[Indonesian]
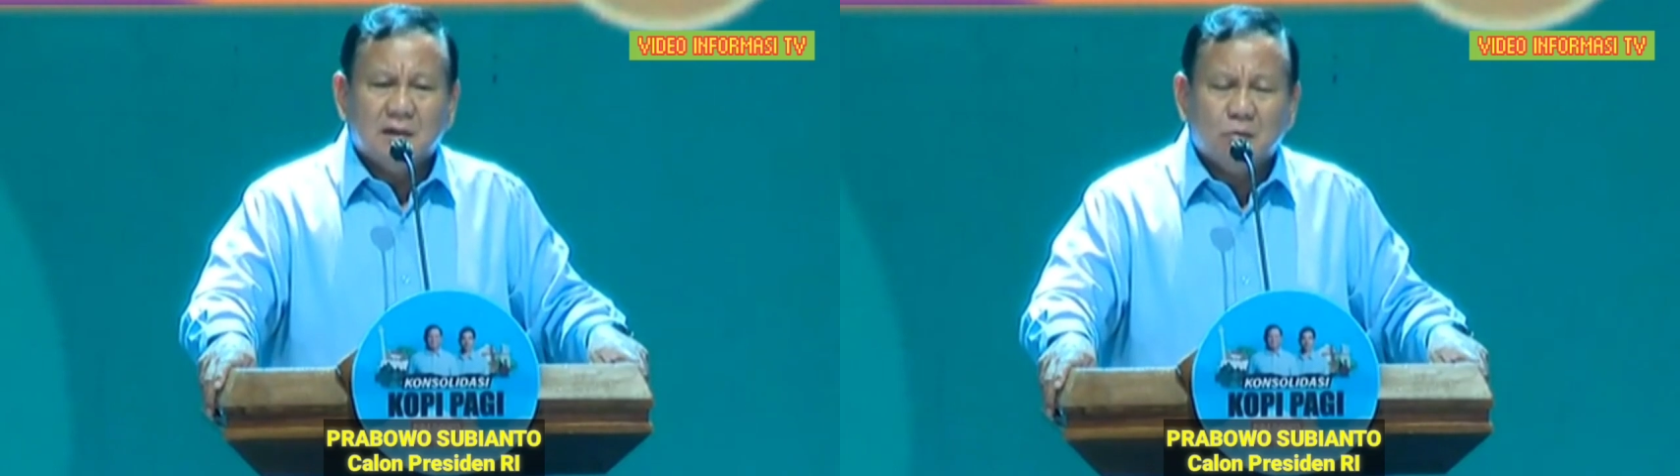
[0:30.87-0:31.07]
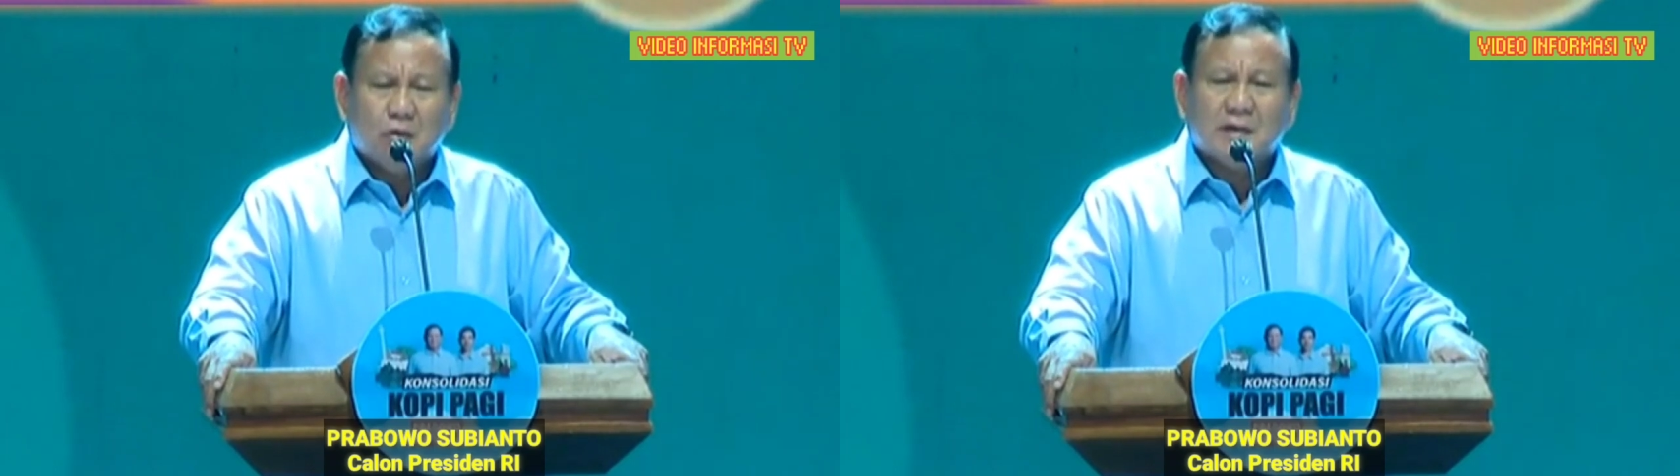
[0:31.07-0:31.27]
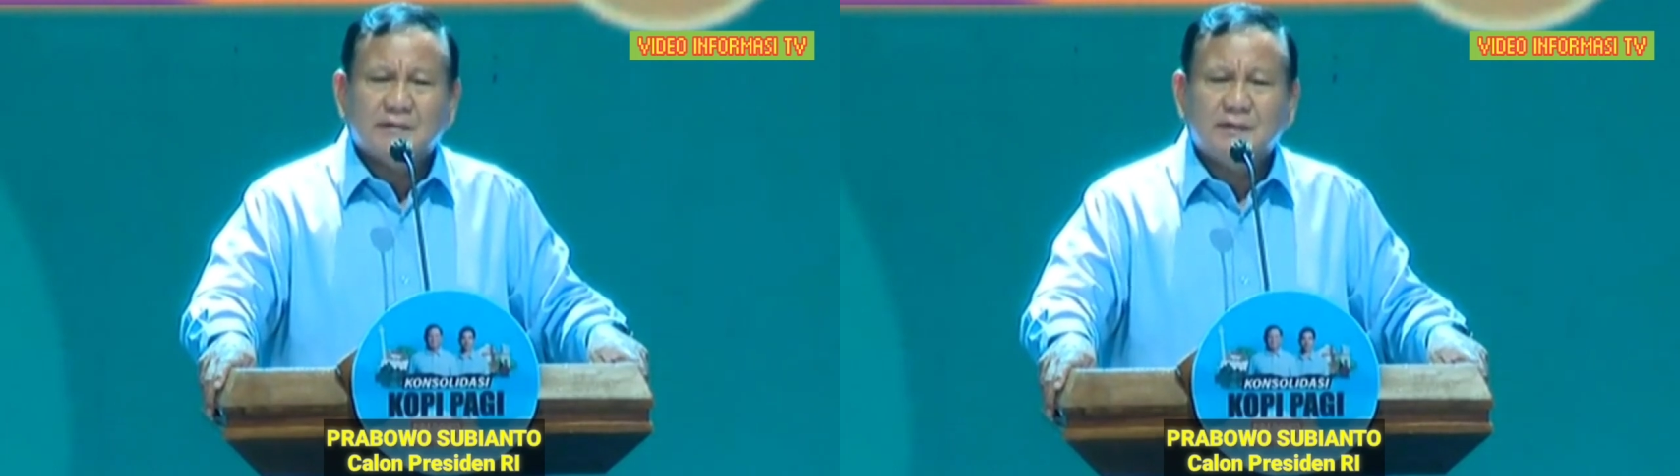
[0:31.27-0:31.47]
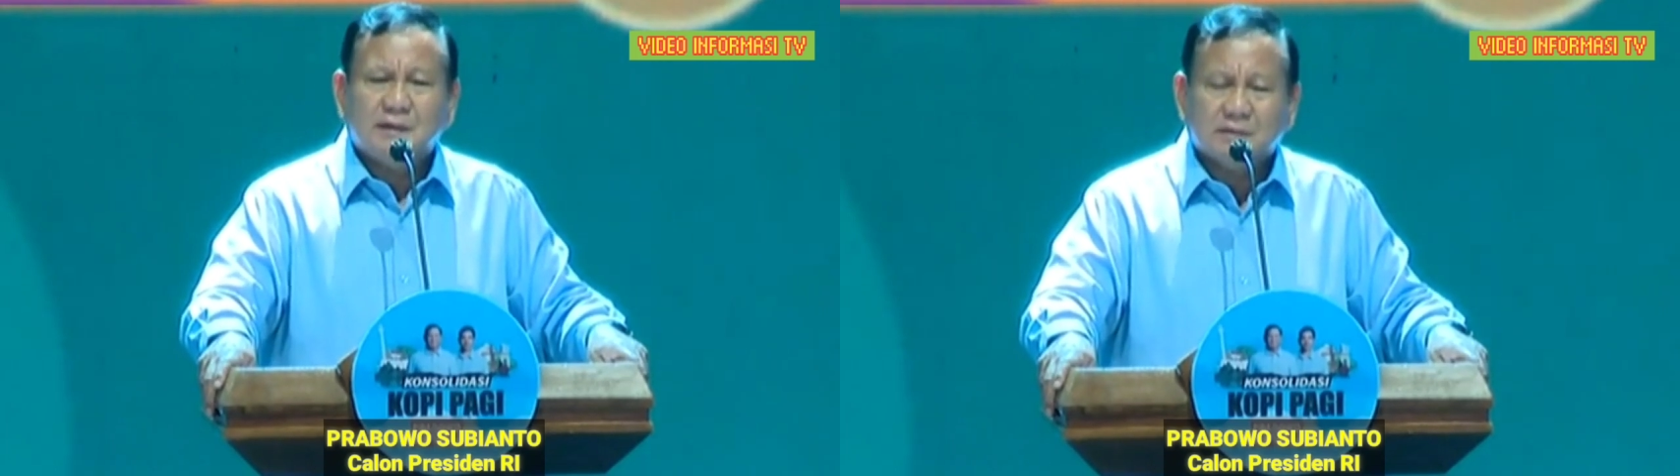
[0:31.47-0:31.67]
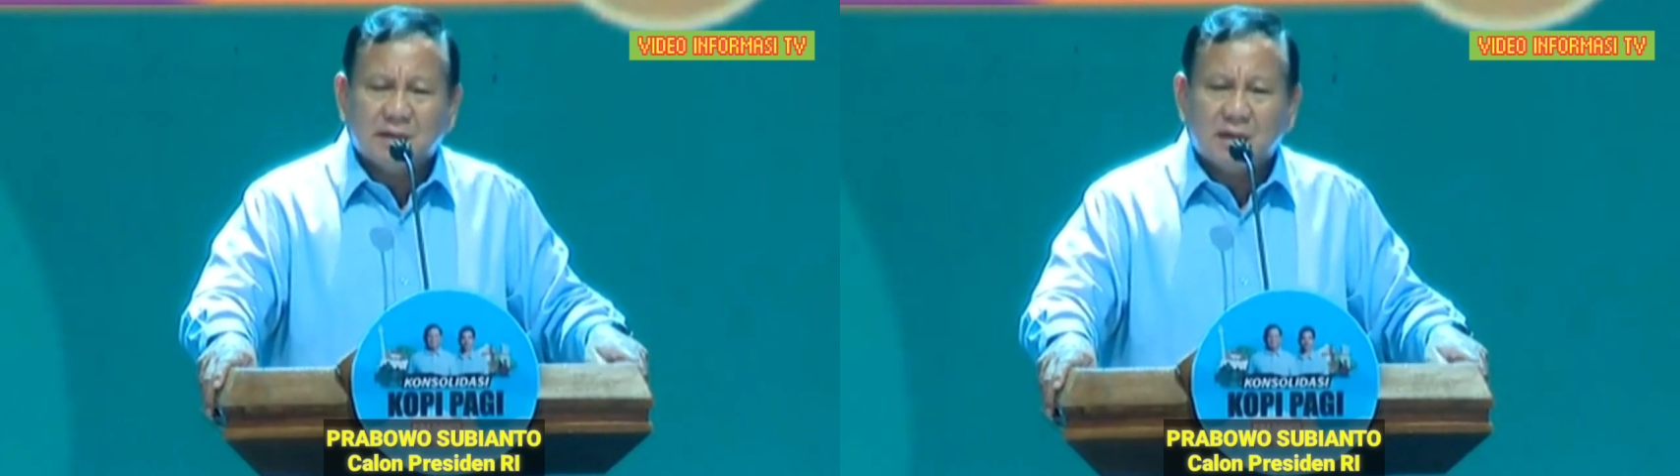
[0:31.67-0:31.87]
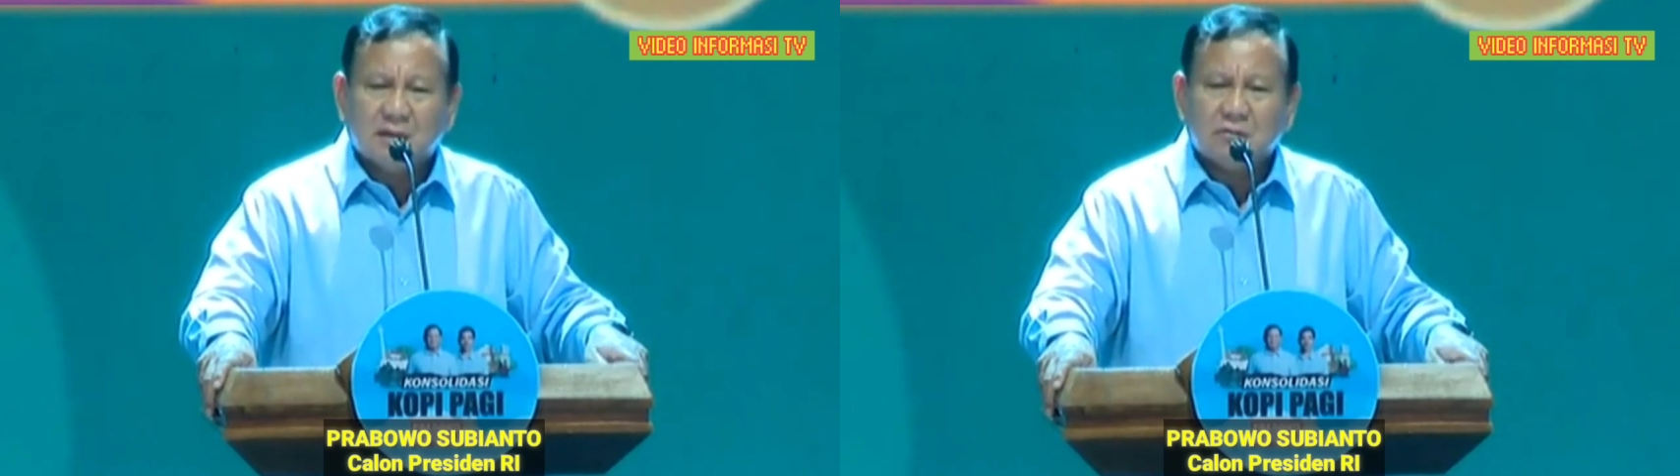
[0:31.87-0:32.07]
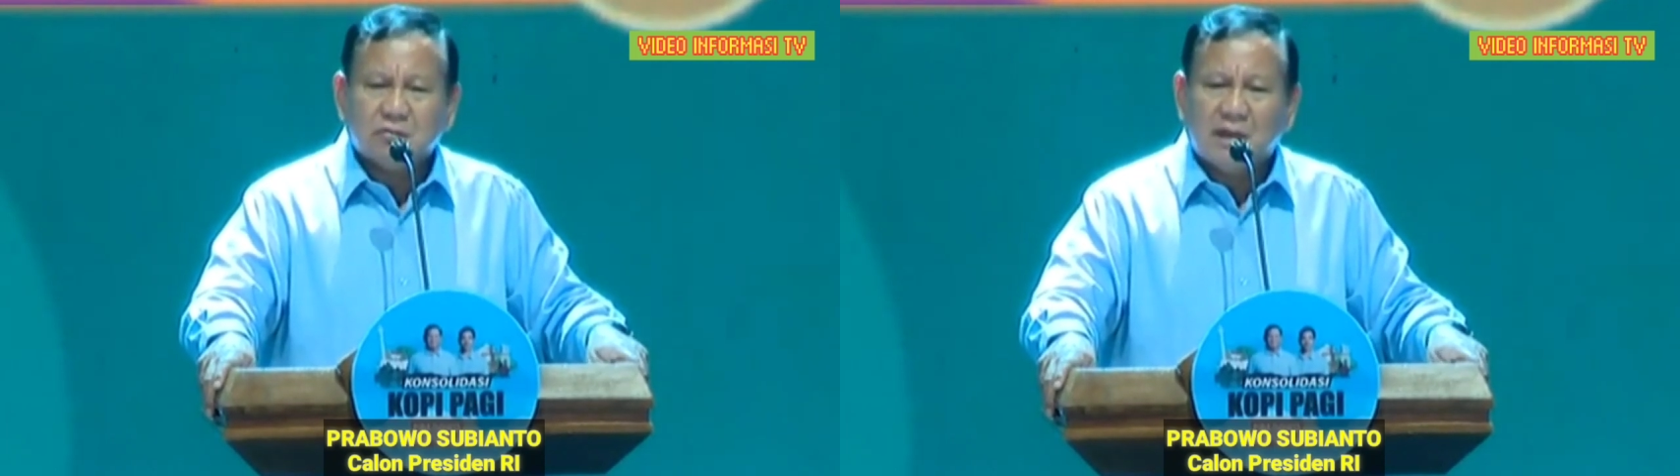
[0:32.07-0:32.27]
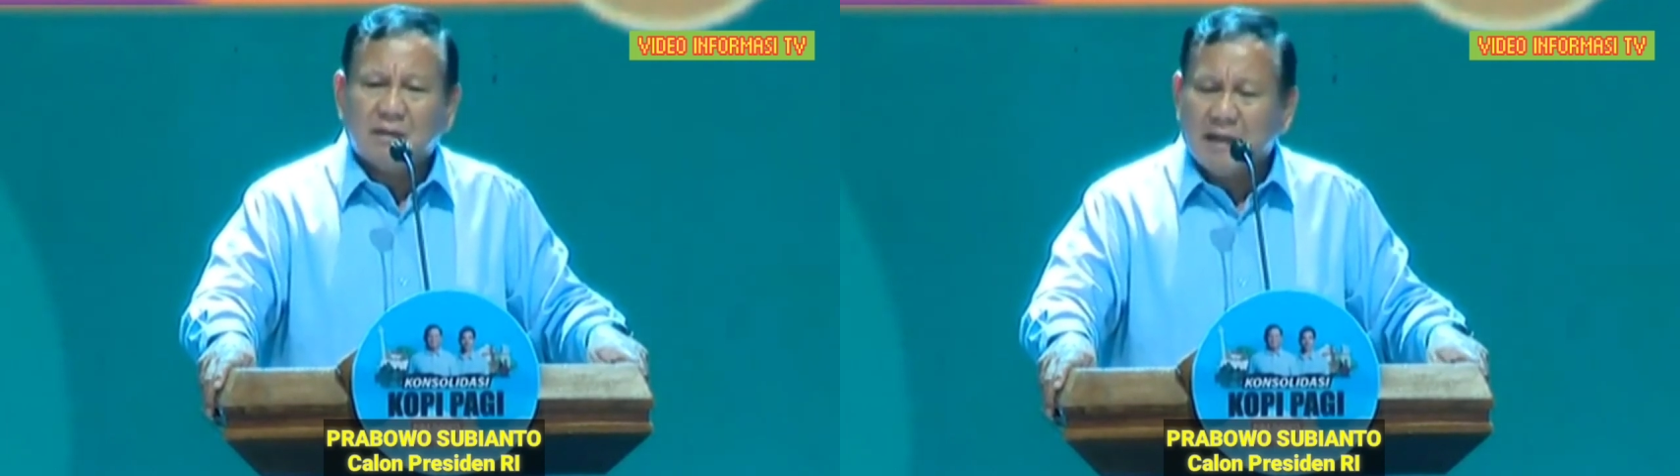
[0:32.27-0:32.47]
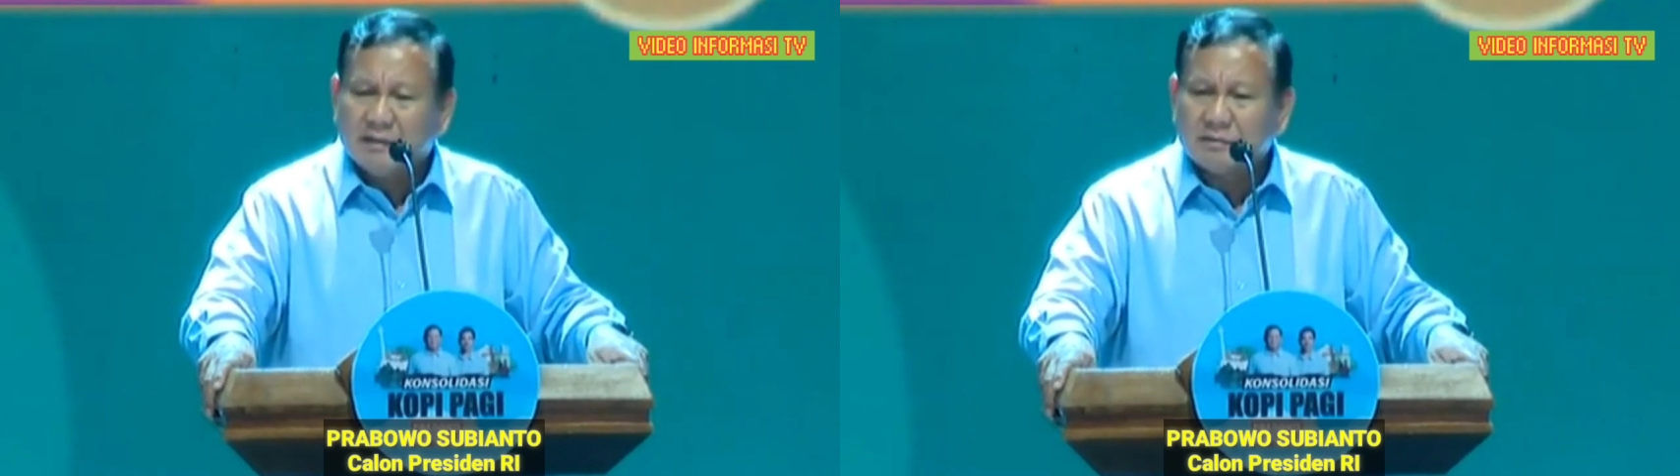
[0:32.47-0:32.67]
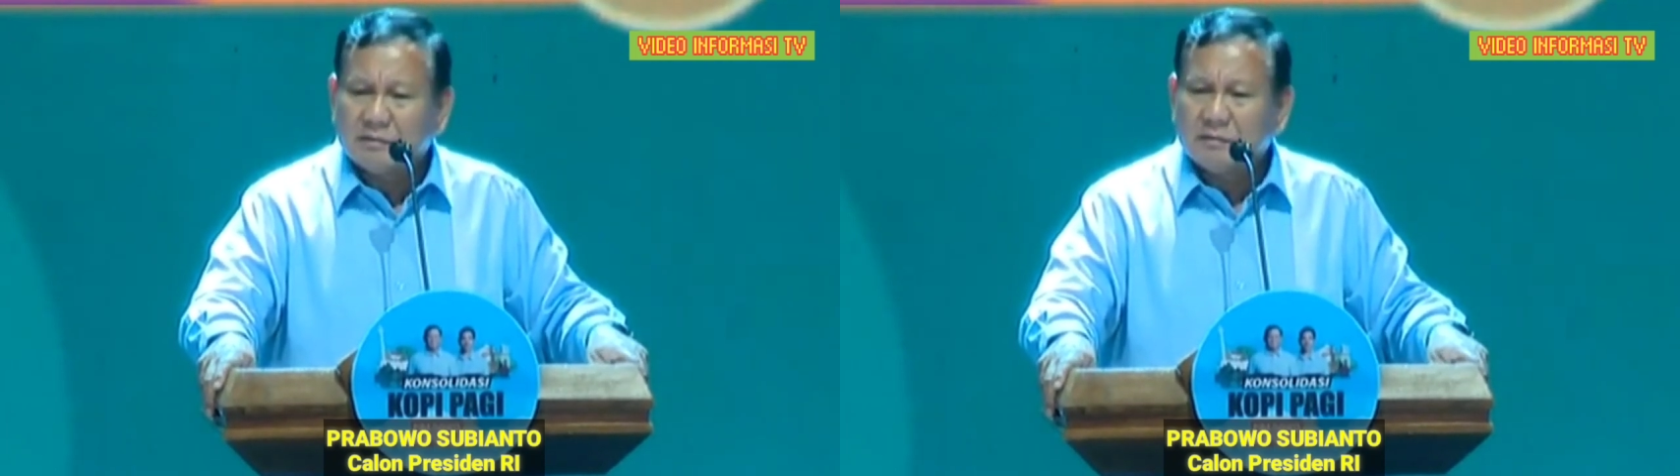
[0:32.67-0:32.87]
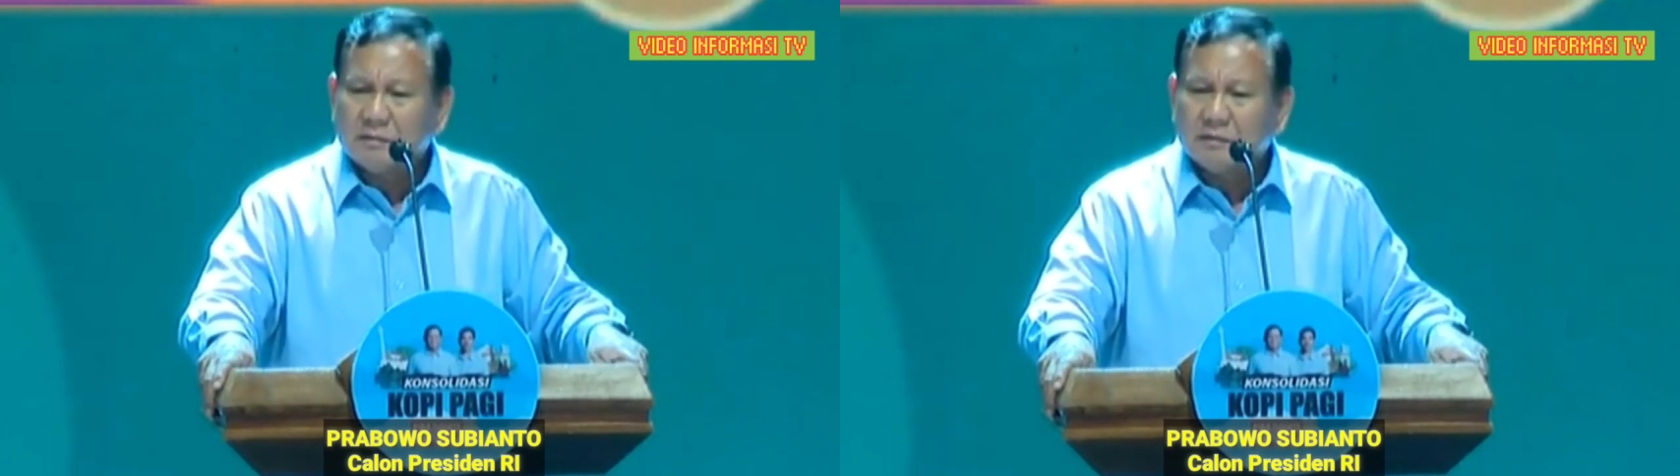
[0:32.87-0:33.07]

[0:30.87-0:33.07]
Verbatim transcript: demokrasi kita sudah hebat